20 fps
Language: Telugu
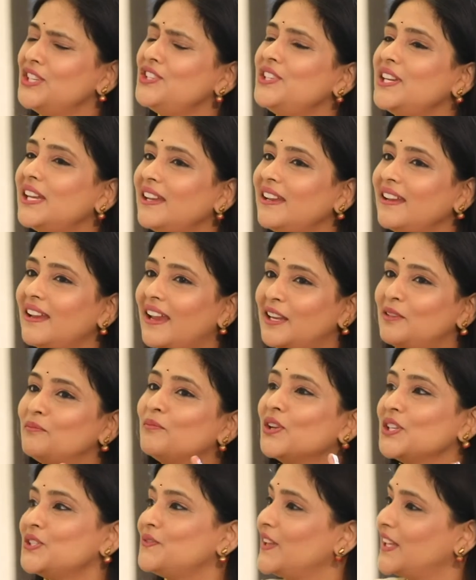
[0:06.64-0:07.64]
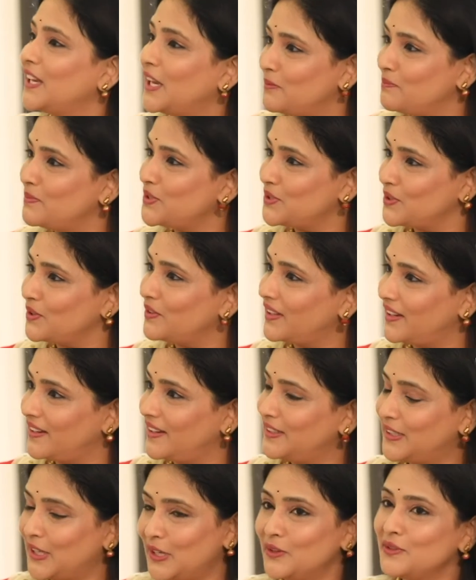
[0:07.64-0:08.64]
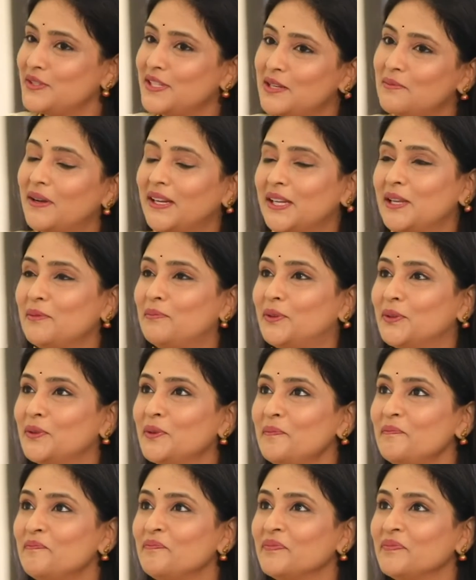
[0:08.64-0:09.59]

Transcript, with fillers: మంచి అట్మాస్ఫియర్ అనిపిస్తుందండి తెలుగు సినిమాకి ఇప్పుడు